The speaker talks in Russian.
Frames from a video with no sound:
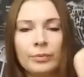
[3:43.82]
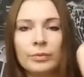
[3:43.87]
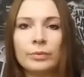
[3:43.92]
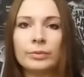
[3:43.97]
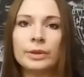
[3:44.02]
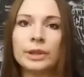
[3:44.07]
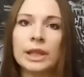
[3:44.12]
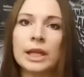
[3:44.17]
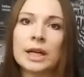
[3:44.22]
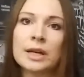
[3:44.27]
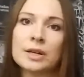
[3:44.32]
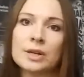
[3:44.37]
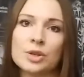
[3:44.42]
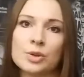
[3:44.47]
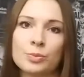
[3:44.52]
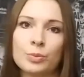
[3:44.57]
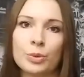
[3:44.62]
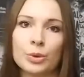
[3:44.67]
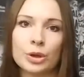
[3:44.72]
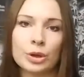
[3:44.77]
для
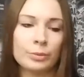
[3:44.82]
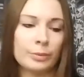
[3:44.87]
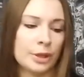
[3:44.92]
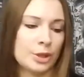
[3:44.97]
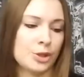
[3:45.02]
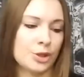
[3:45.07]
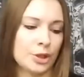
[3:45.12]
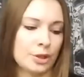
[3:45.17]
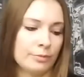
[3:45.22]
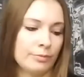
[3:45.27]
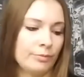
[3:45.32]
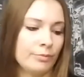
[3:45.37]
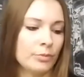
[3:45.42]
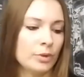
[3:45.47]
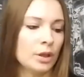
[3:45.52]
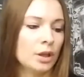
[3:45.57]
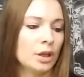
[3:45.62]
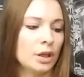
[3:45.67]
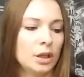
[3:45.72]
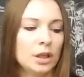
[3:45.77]
сбора мочи.
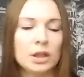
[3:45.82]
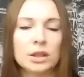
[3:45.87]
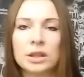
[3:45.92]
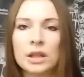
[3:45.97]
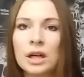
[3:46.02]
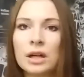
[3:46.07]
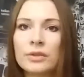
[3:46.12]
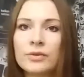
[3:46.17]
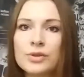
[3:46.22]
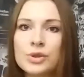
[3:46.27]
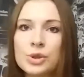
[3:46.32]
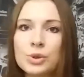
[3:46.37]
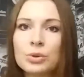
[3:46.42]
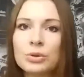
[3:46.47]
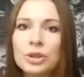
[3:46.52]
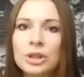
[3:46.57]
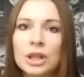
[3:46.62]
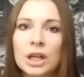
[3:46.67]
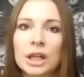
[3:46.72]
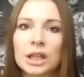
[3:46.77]
И так все,
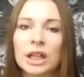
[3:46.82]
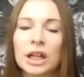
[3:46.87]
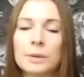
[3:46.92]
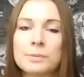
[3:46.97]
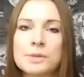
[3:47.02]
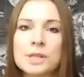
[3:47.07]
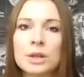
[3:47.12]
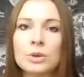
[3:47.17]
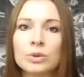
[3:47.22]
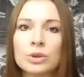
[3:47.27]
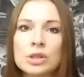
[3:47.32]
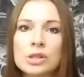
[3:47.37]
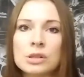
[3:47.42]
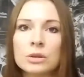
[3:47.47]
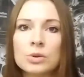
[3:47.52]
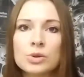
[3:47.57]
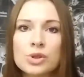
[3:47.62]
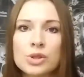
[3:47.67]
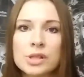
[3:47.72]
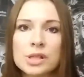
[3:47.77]
никаких абсолютно
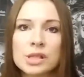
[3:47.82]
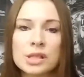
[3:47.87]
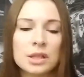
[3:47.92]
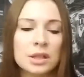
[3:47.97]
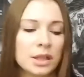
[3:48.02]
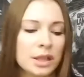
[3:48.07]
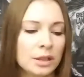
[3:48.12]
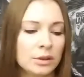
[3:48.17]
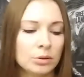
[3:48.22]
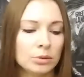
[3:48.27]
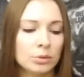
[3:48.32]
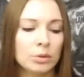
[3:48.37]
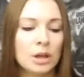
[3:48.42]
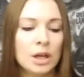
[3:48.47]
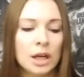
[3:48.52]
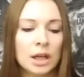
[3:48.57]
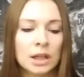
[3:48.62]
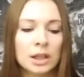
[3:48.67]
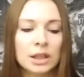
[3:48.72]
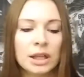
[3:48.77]
сложностей нету.
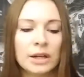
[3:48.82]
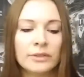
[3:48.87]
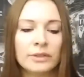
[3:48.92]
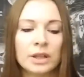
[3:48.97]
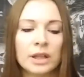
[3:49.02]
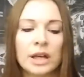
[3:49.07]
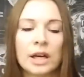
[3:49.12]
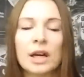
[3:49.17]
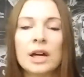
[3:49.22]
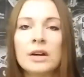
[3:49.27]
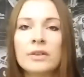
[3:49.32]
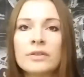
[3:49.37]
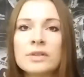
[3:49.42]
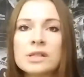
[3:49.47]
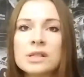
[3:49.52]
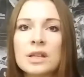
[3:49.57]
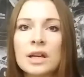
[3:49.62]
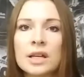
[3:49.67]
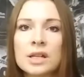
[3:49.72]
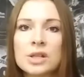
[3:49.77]
Главное, вы
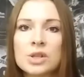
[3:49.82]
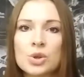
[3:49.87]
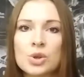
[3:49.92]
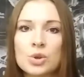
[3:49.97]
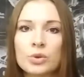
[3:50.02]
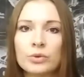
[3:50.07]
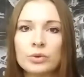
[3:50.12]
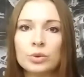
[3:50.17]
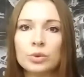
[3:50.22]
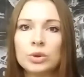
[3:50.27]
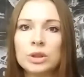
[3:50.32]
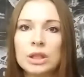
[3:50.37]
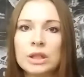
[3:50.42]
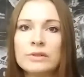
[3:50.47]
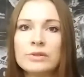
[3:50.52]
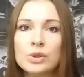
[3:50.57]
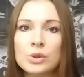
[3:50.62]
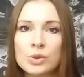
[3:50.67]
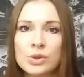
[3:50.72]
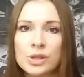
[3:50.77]
знаете, что внутри
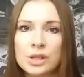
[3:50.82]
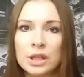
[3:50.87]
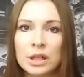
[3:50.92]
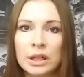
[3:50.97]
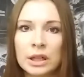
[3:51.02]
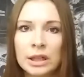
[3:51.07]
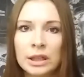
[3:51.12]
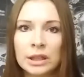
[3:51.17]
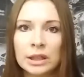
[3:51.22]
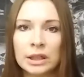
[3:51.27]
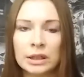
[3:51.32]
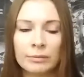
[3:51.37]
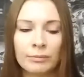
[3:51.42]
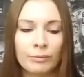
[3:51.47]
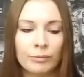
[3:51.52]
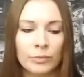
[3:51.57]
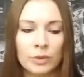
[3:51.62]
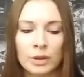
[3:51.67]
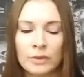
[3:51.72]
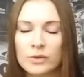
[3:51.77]
все стерильно,
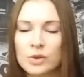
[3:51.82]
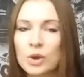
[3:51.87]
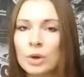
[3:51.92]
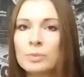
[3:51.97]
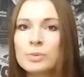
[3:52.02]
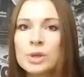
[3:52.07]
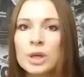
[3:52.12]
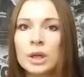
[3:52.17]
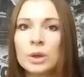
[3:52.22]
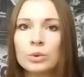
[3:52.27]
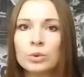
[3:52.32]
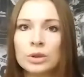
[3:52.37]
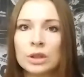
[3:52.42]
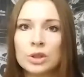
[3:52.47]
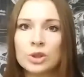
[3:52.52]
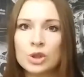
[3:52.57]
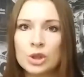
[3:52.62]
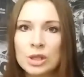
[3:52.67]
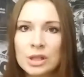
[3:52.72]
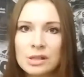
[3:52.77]
все абсолютно
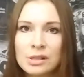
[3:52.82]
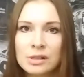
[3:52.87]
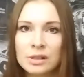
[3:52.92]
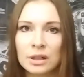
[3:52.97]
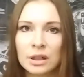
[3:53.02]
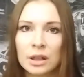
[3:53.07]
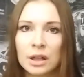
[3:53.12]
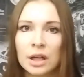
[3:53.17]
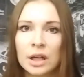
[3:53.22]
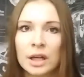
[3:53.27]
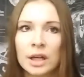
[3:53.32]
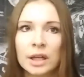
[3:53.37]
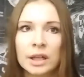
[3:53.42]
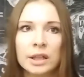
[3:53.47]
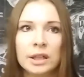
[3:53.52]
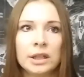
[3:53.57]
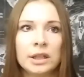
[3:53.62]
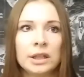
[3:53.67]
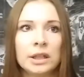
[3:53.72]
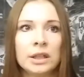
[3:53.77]
чисто,
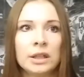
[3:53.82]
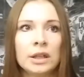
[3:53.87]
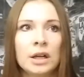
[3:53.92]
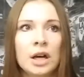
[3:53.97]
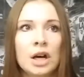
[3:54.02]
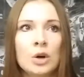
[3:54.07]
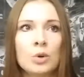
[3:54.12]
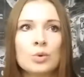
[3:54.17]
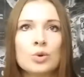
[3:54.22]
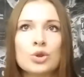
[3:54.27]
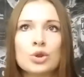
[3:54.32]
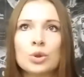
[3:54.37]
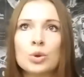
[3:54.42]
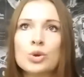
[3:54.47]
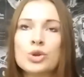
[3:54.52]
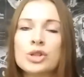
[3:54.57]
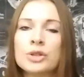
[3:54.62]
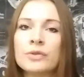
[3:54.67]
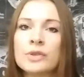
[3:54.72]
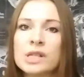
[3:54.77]
и уж
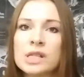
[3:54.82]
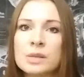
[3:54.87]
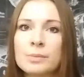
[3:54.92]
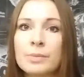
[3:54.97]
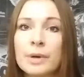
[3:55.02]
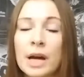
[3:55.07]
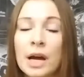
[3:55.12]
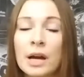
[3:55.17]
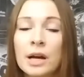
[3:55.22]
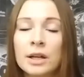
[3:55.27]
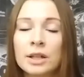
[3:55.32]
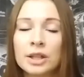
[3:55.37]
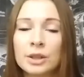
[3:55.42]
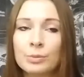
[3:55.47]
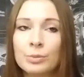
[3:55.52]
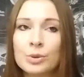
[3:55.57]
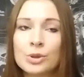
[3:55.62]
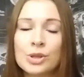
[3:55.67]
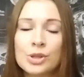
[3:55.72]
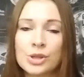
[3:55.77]
точно вы себя не
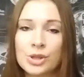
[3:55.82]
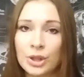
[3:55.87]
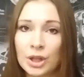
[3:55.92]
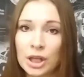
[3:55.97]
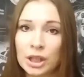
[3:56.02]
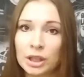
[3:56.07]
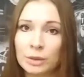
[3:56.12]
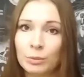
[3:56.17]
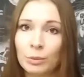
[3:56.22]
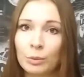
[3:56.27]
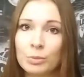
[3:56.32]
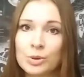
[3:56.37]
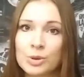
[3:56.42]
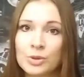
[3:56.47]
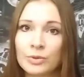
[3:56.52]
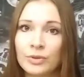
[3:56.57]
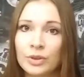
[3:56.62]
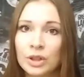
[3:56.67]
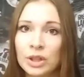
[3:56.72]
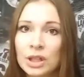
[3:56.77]
будете никаким
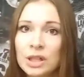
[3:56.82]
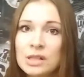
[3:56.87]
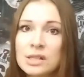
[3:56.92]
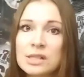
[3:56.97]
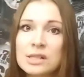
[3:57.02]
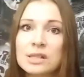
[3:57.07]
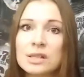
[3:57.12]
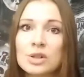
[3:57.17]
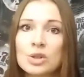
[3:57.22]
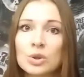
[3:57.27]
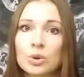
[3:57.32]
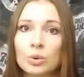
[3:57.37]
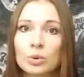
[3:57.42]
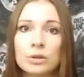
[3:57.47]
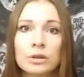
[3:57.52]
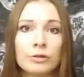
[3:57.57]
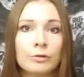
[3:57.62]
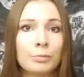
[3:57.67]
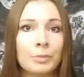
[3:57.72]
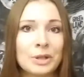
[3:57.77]
образом винить, если
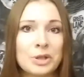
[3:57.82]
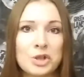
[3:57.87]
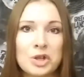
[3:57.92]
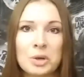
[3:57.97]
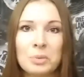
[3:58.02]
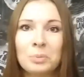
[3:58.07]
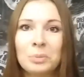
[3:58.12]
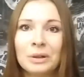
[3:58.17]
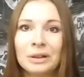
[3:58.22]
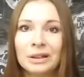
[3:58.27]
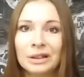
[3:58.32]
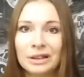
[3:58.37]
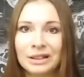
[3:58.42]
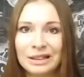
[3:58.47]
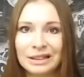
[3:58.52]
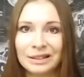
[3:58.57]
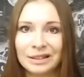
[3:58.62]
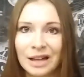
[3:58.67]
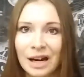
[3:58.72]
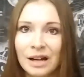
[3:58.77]
что-то в моче было
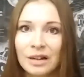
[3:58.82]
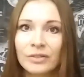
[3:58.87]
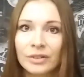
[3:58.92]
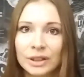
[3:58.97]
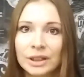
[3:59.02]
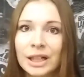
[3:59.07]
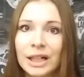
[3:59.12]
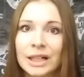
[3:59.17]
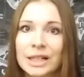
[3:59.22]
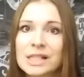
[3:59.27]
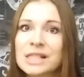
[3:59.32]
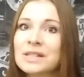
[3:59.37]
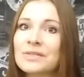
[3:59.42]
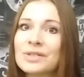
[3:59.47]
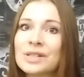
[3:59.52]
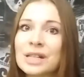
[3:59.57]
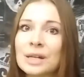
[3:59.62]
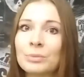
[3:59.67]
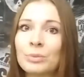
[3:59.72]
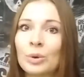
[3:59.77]
не так в анализе в
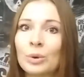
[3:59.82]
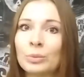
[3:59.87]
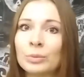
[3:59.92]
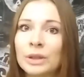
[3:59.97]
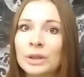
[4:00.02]
самом,